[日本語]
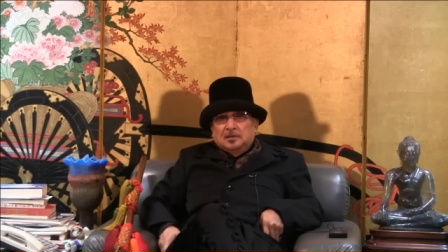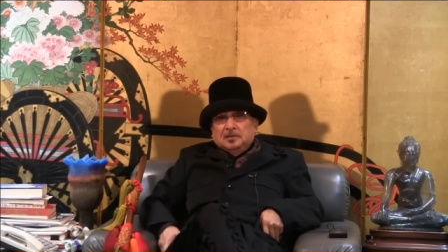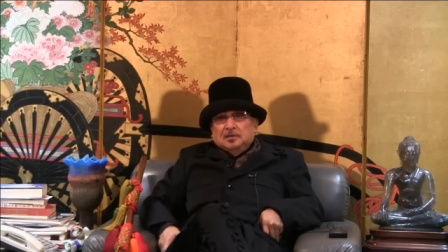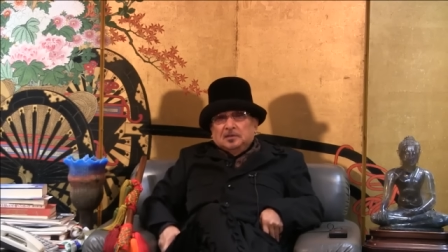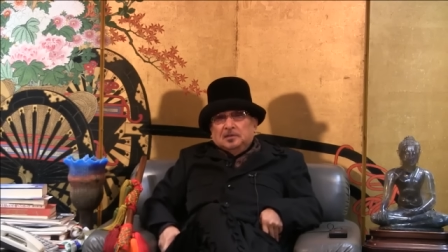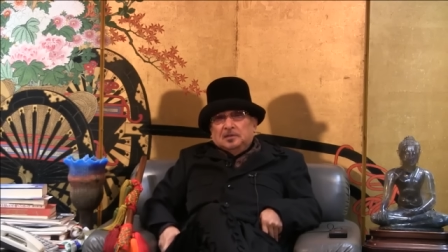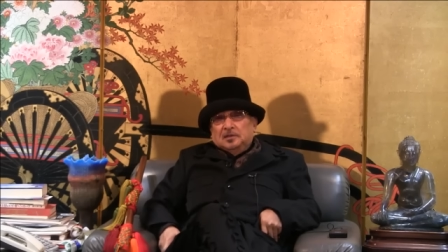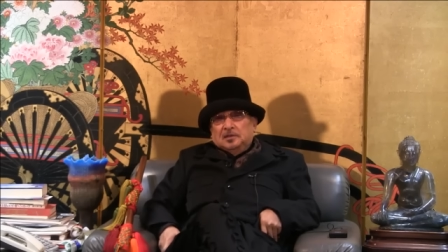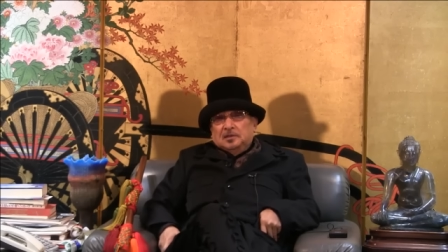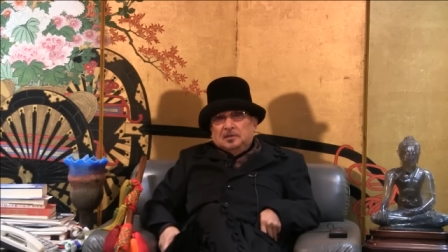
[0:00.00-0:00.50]

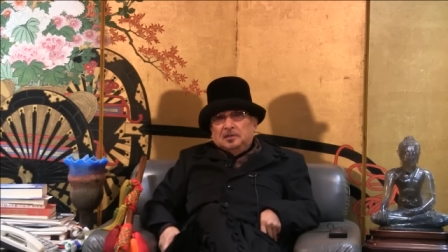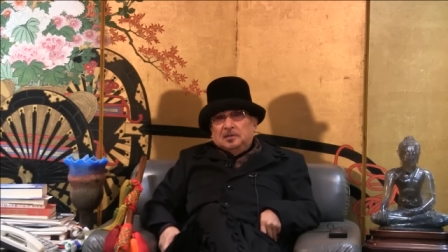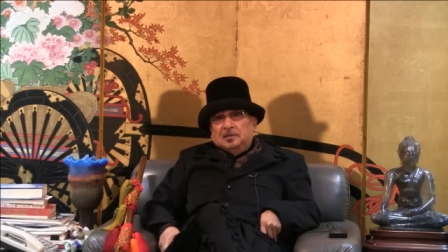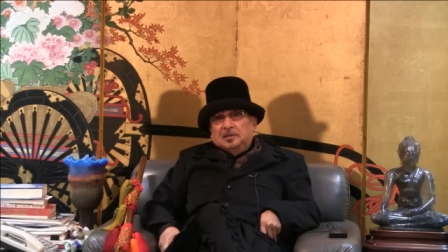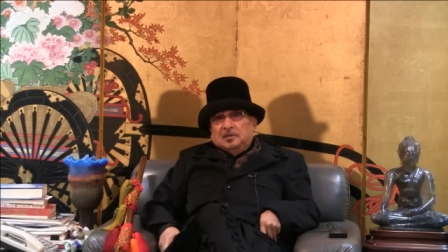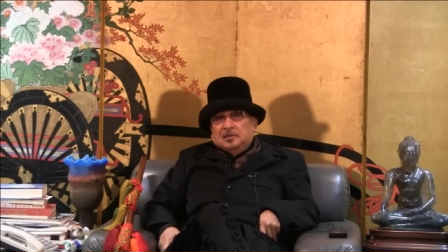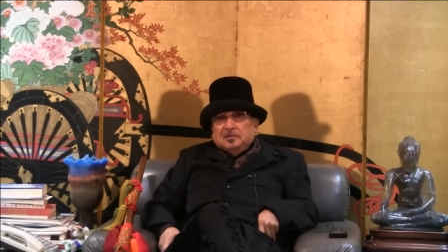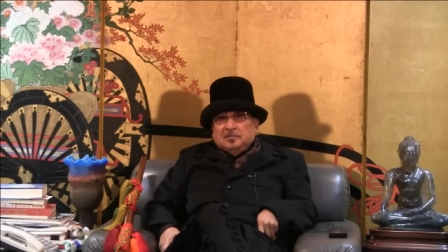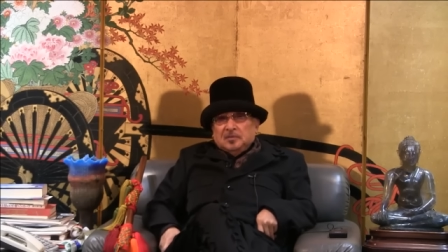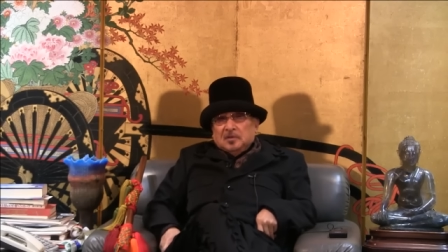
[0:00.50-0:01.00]

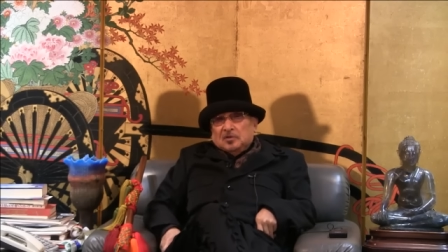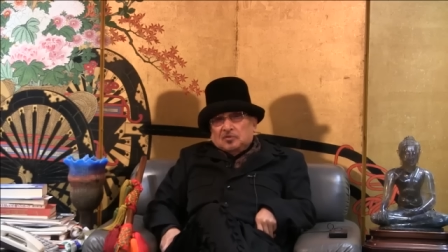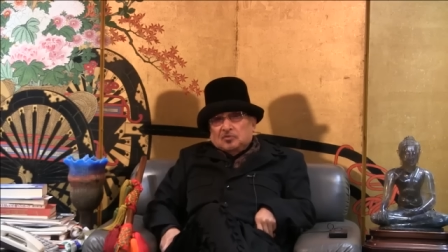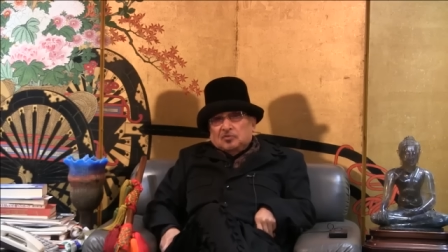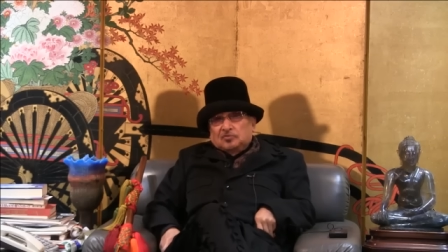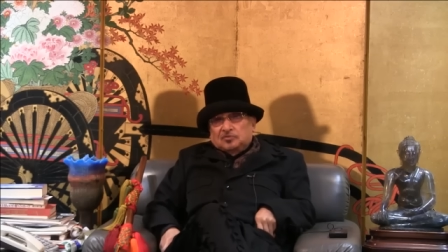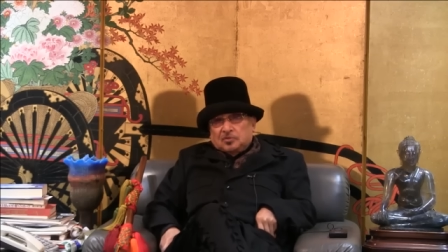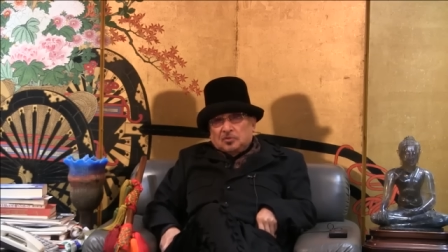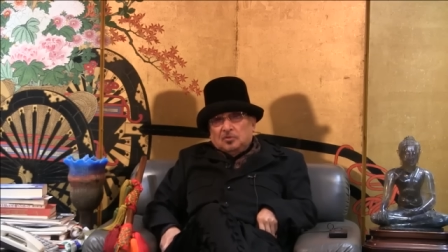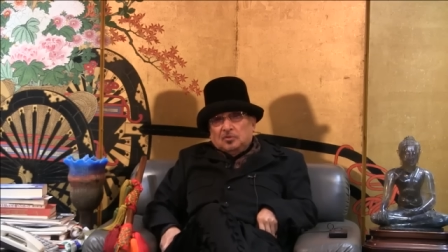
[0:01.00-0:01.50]
えー、今こ
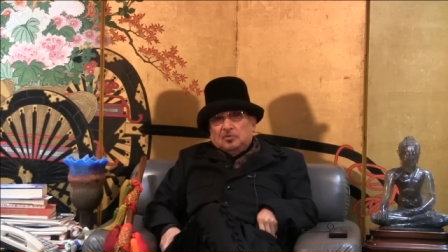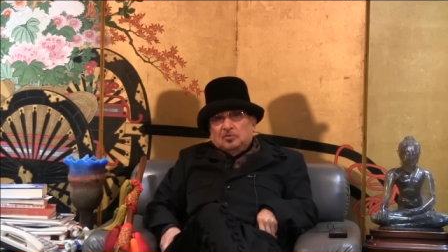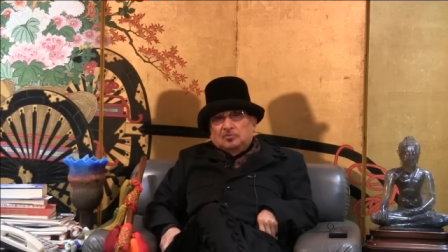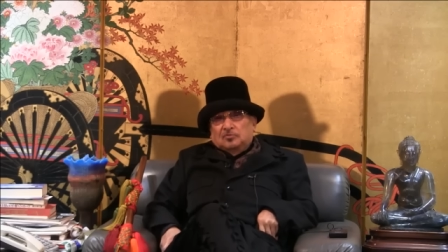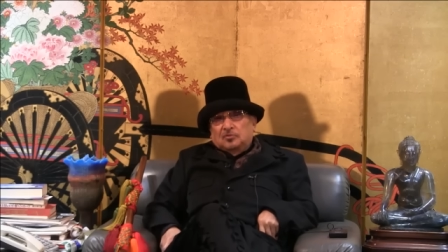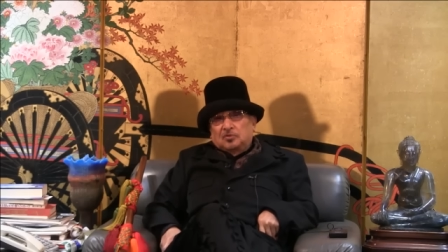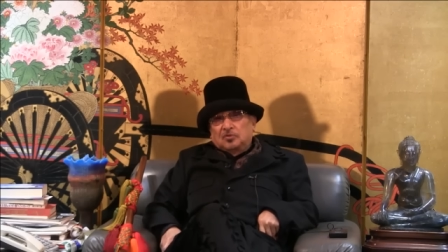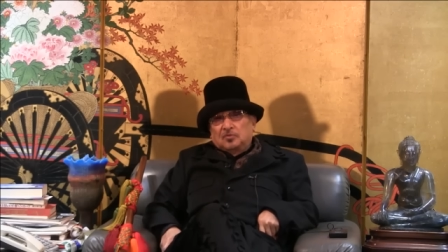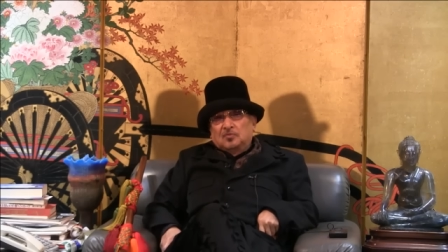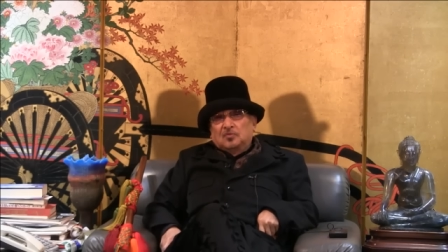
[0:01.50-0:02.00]
そ
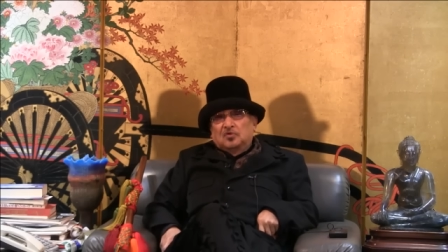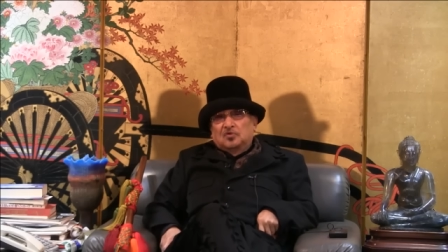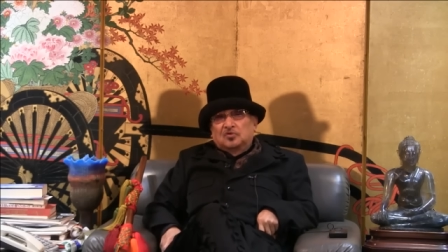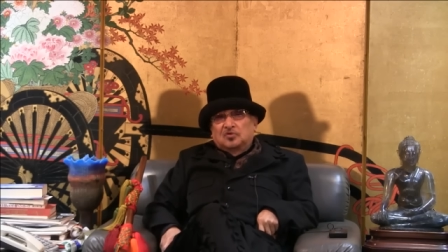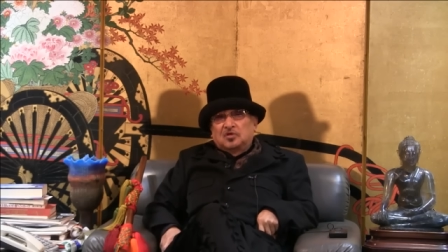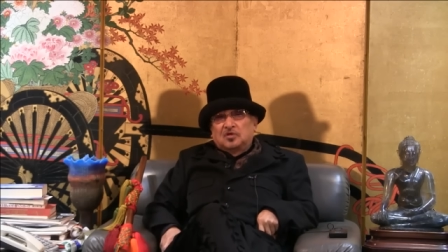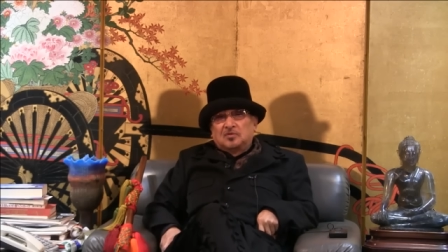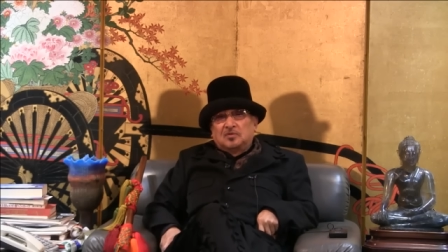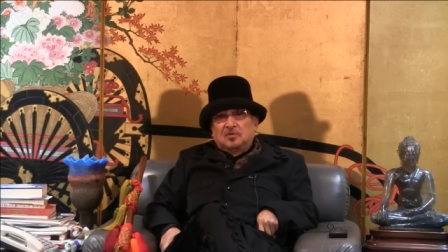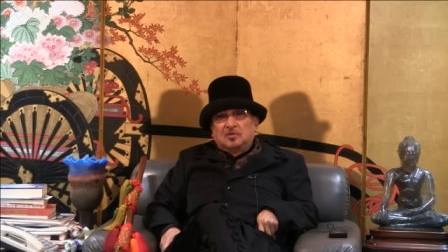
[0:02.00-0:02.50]
取り戻
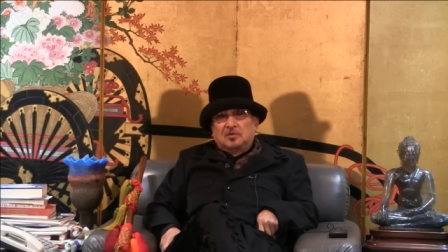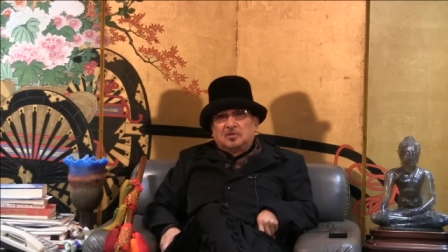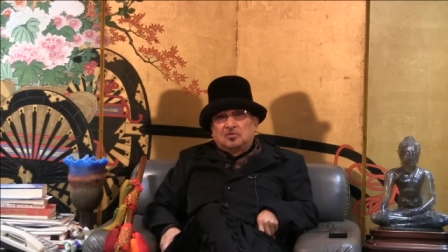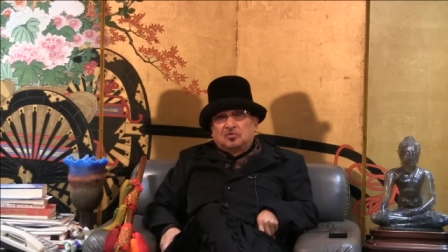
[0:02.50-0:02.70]
せ